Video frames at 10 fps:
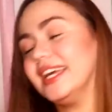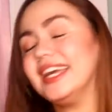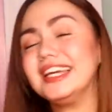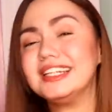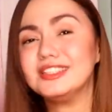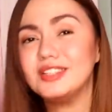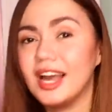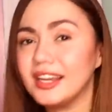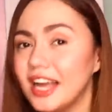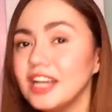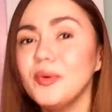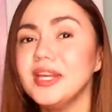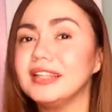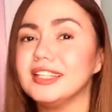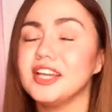And ang
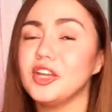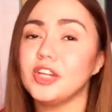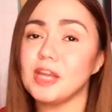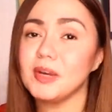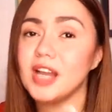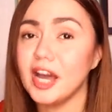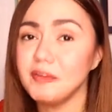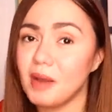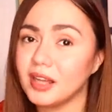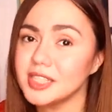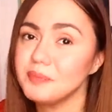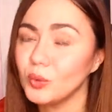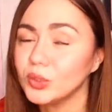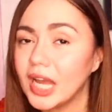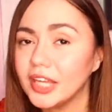gagawin natin ngayon ay mag-unboxing
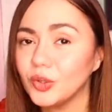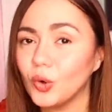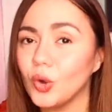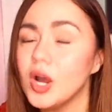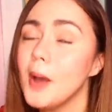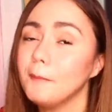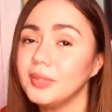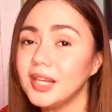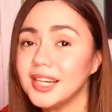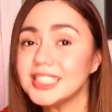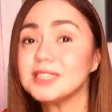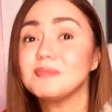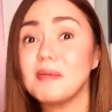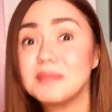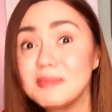po tayo plus
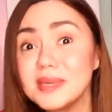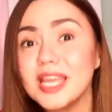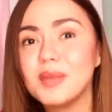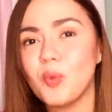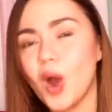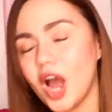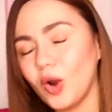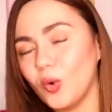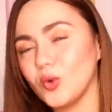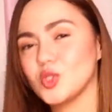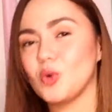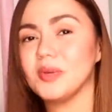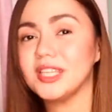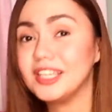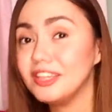mamimigay po ako. So
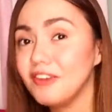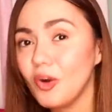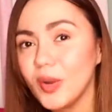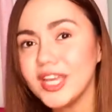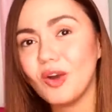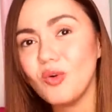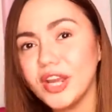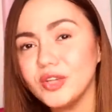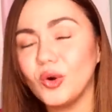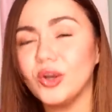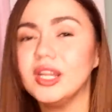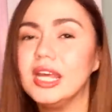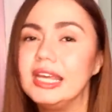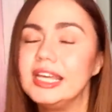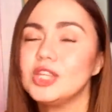magi-giveaway ako ngayon.
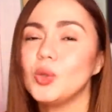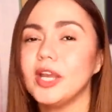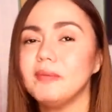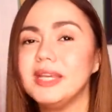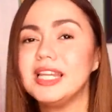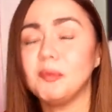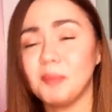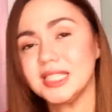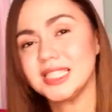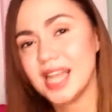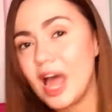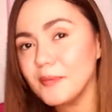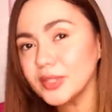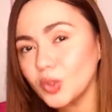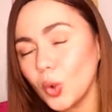Ito ay bilang
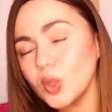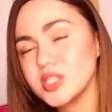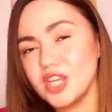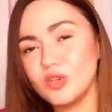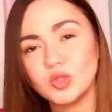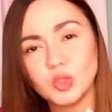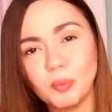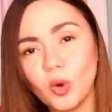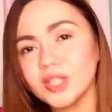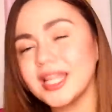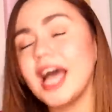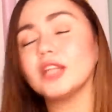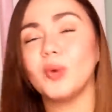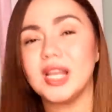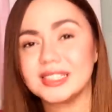pasasalamat ko sa inyong suporta
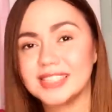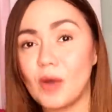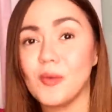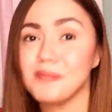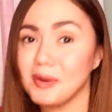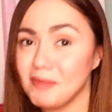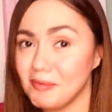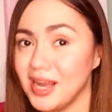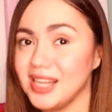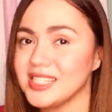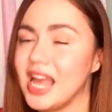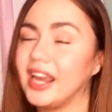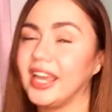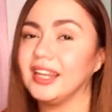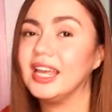at walang sawang pagmamahal sa
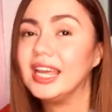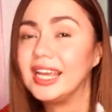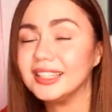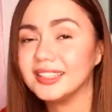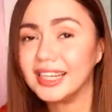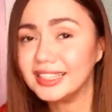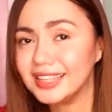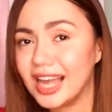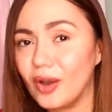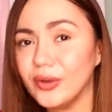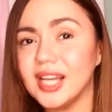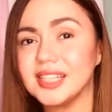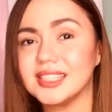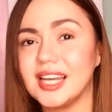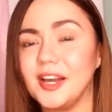akin. And right now
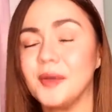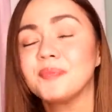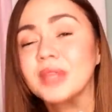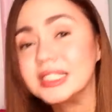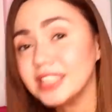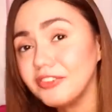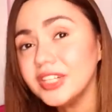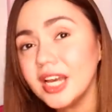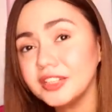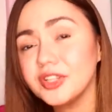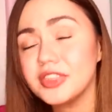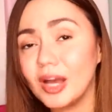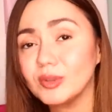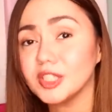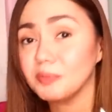nasa 700,000
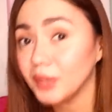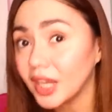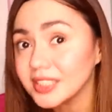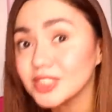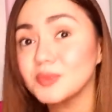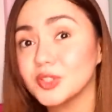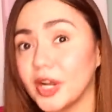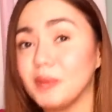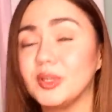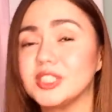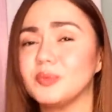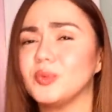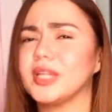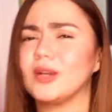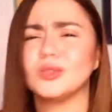plus subscribers na
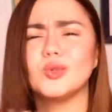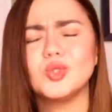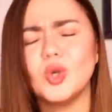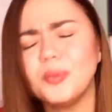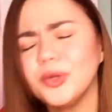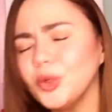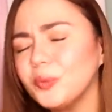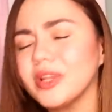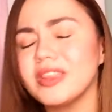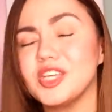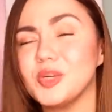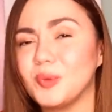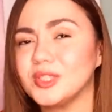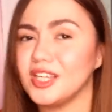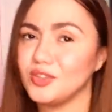po tayo. So, super duper thank you
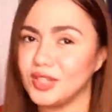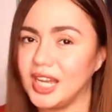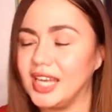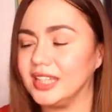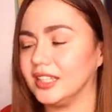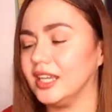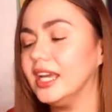po sa inyong lahat.